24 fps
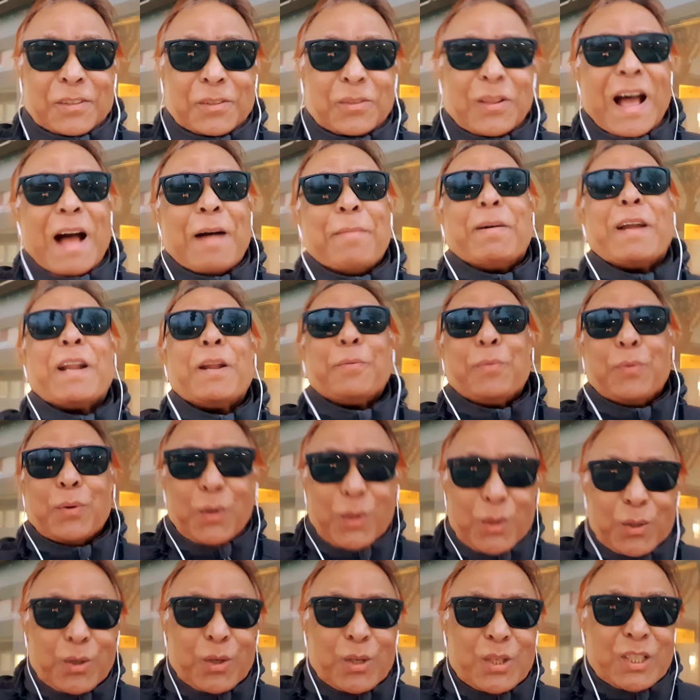তা আমারে
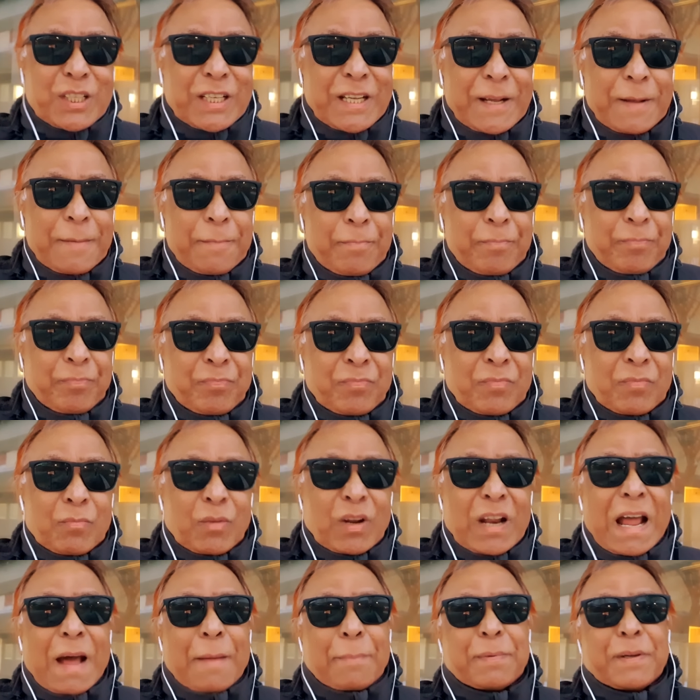ফোন করছে
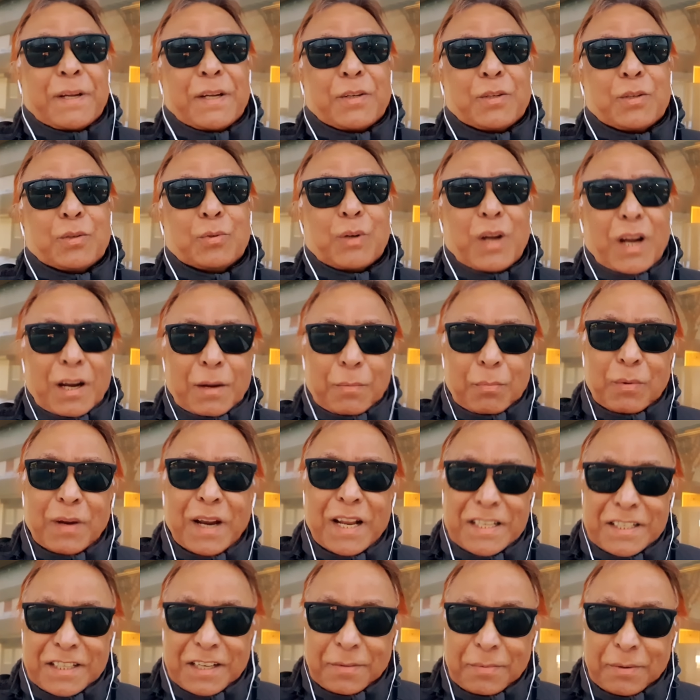বলে আপনি একটু ওনারা
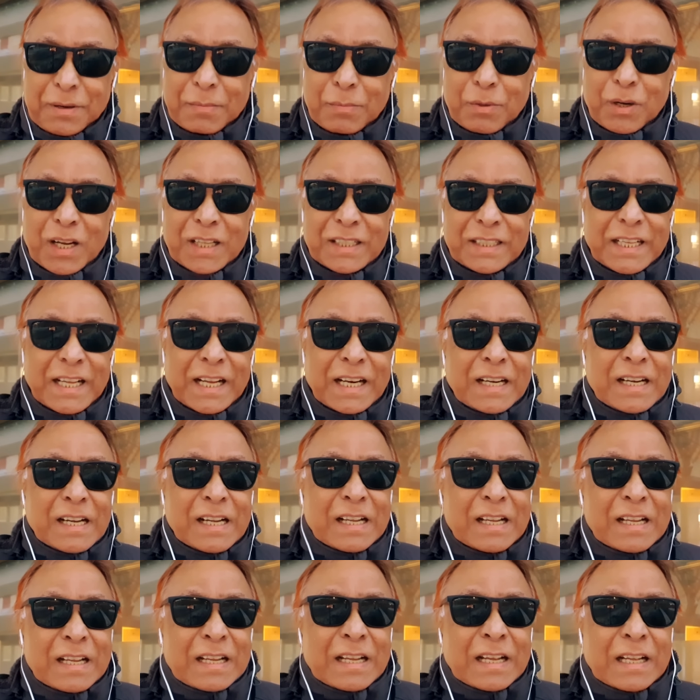বলে বলে দেন
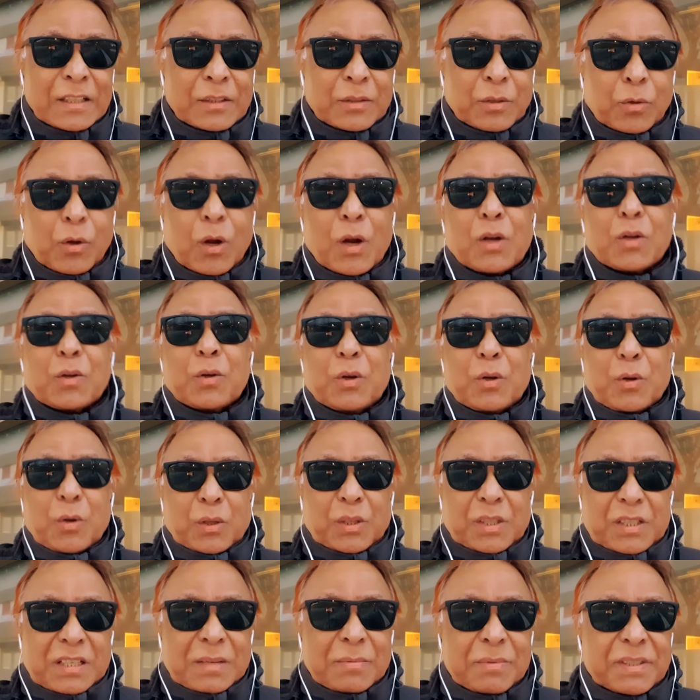তো গন্ডগোল
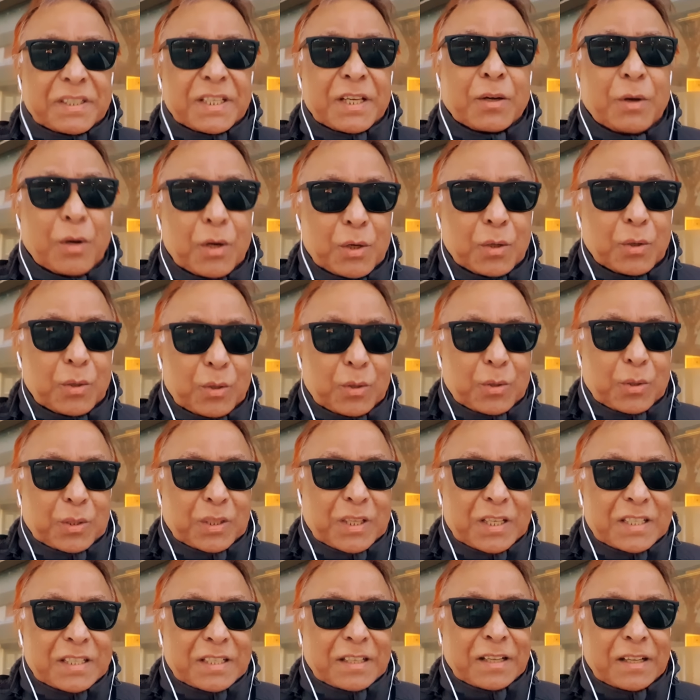করতেছে কি গন্ডগোল
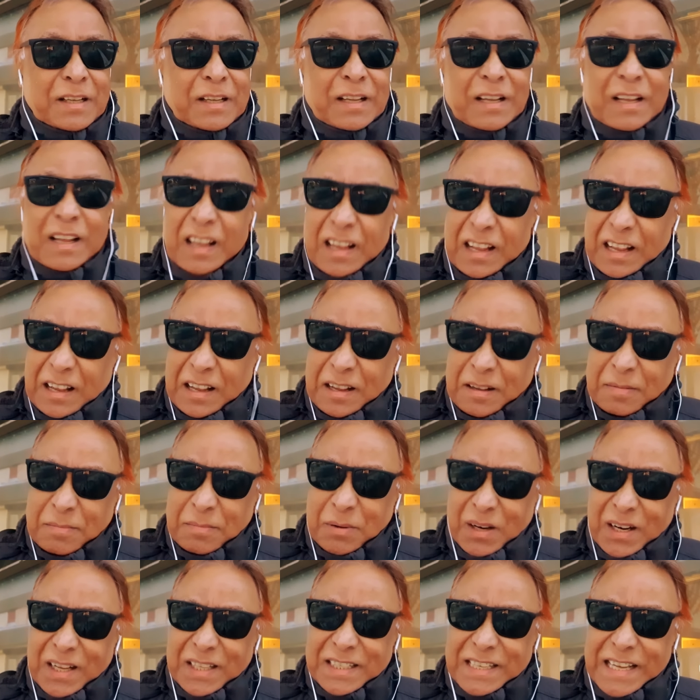করতেছে
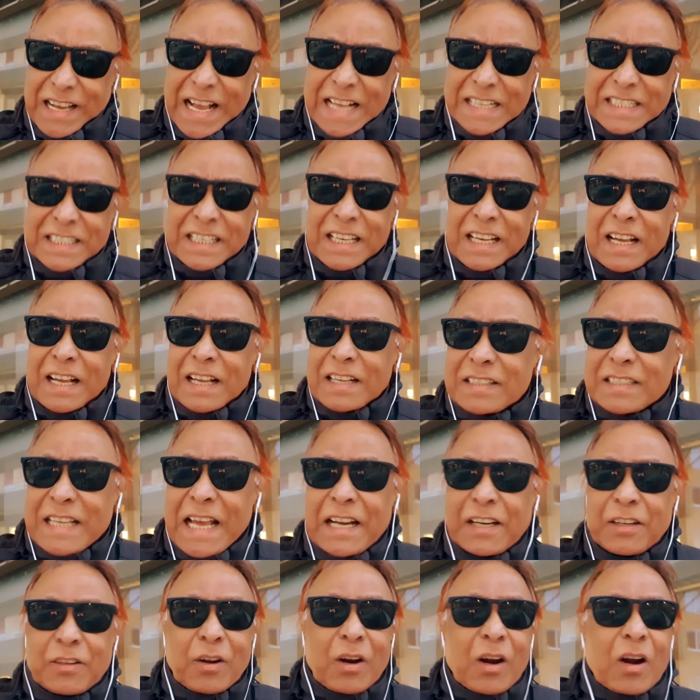বলে যে আজকে
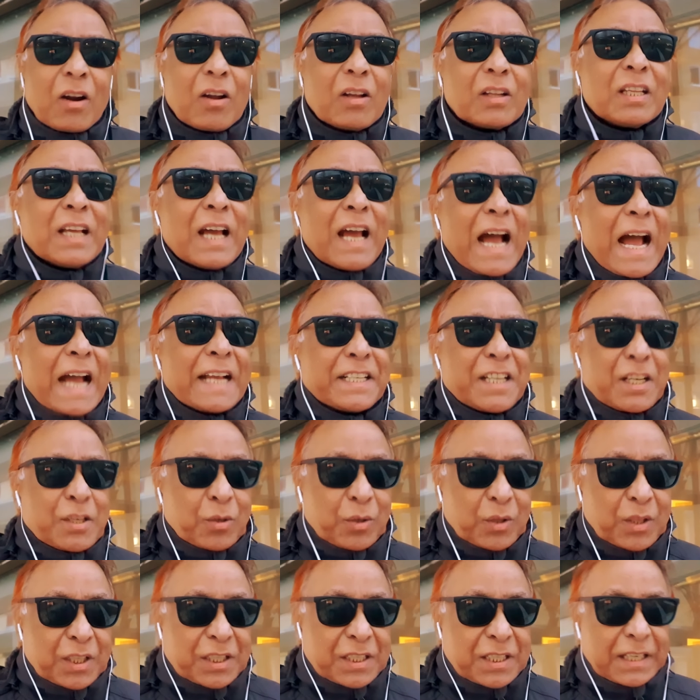সাইন করার কথা আইসা
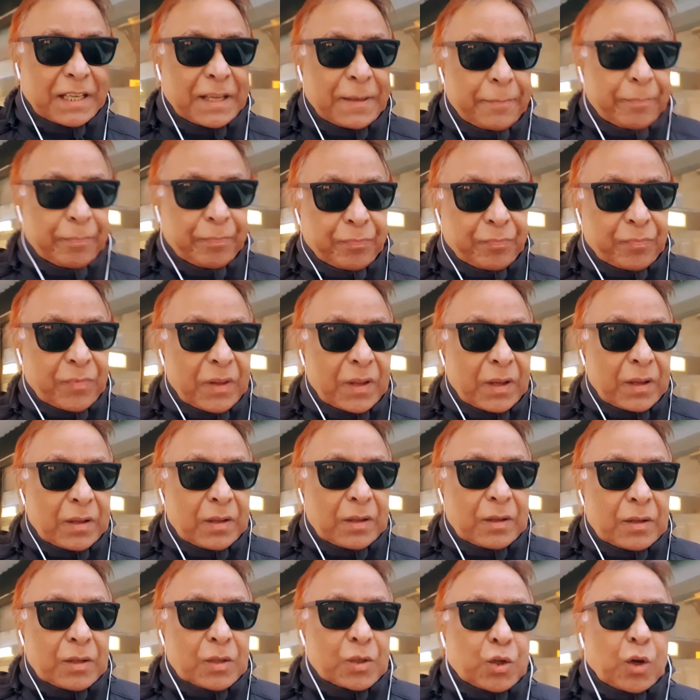শুনতেছি
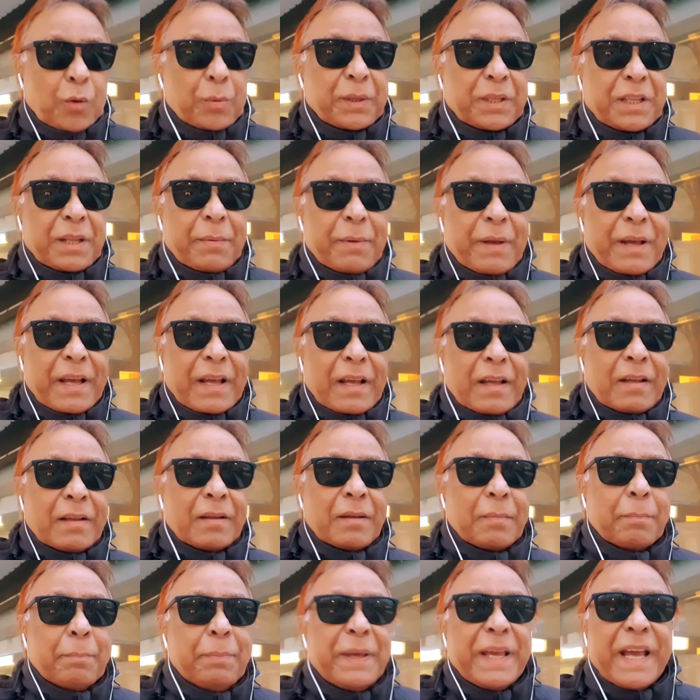ছবি দিবে
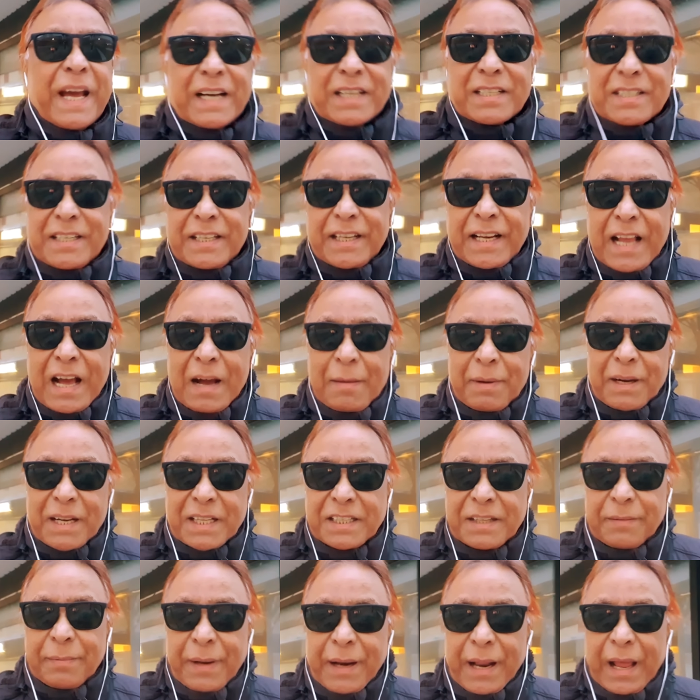বিআরসি রে আমারে
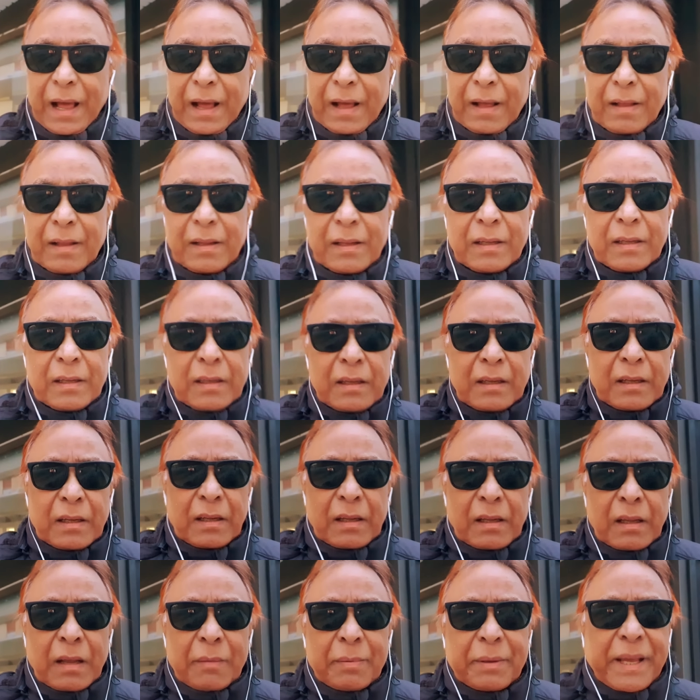দিবে না
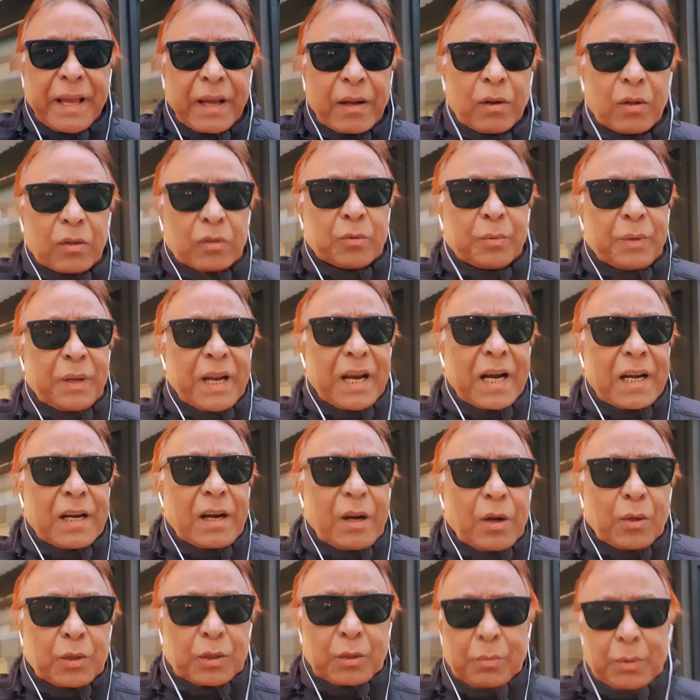আমি কেন তুমি রেন্টাল
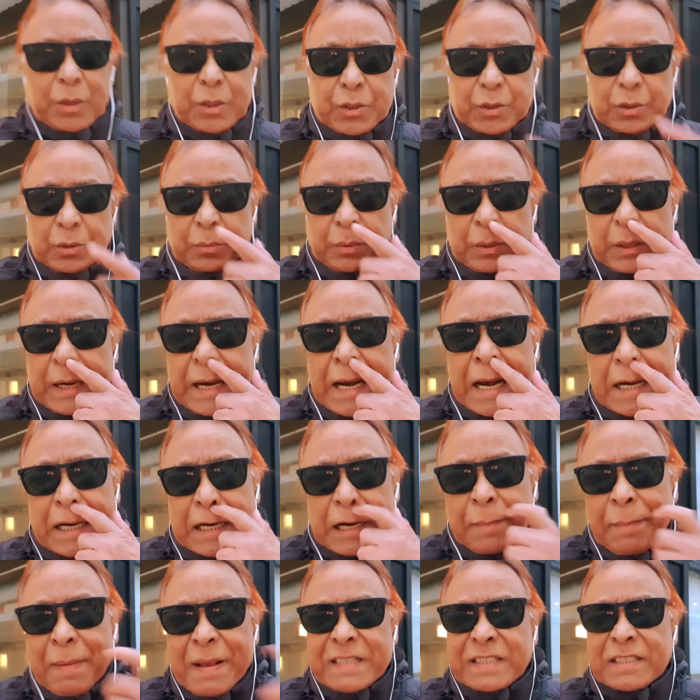কত বলছো বলে
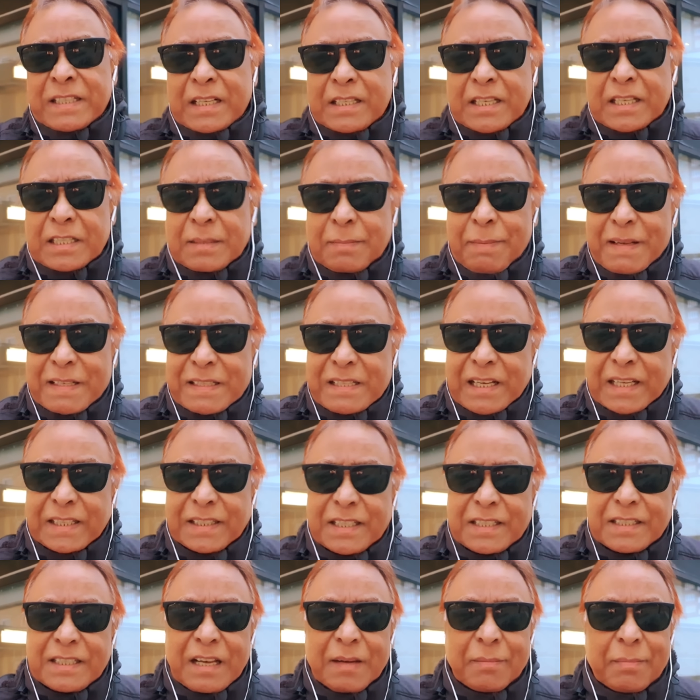রেন্টাল পাঁচ লাখ চাইছে পাঁচ লাখই
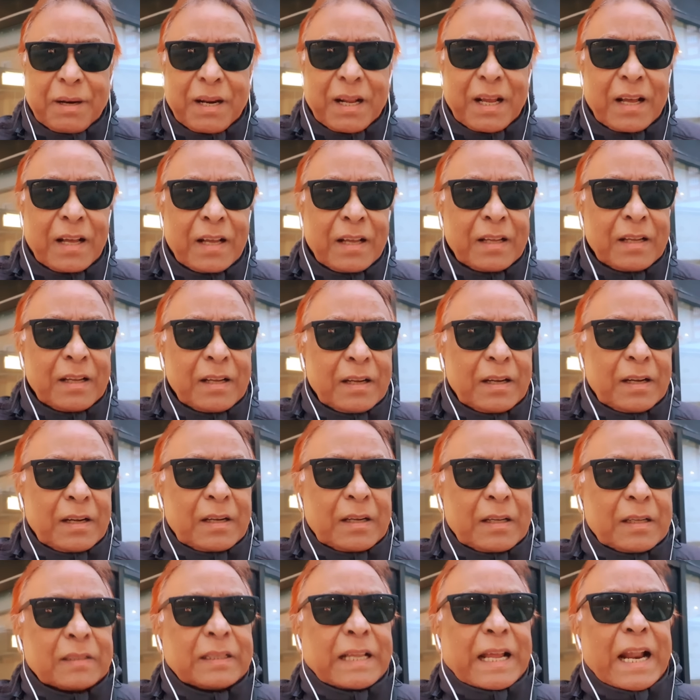দিছি আমরা
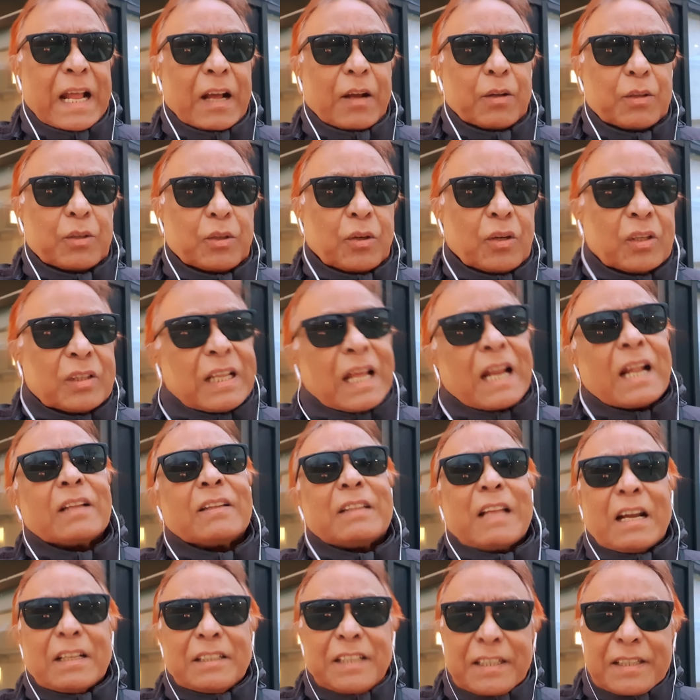তারা কত করে তারা
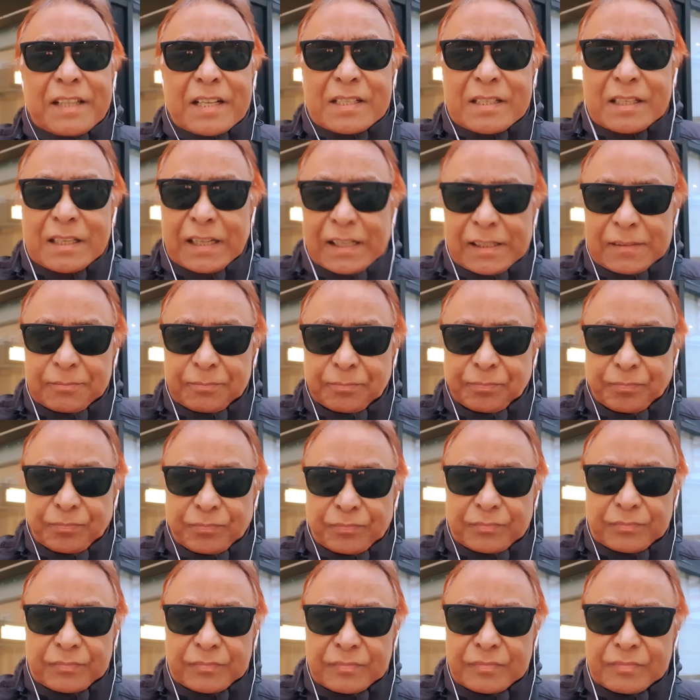তাই দিতেছে
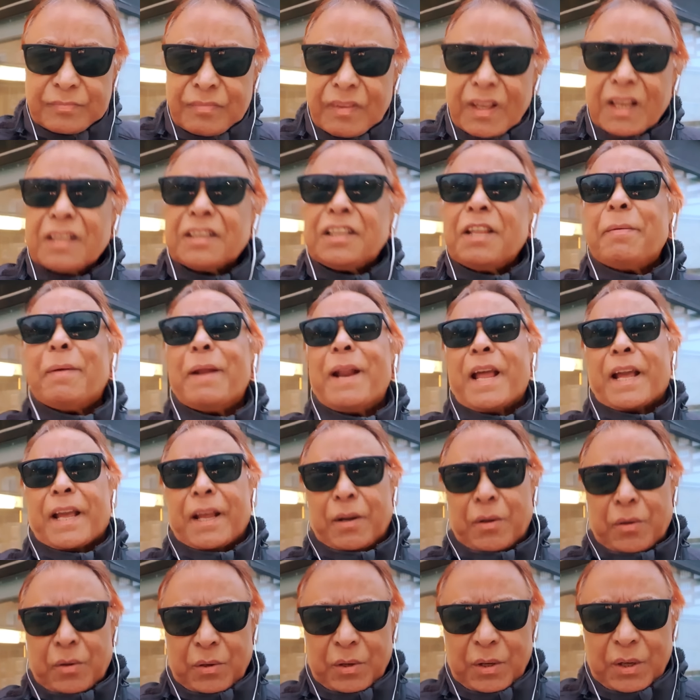দিবে না কেন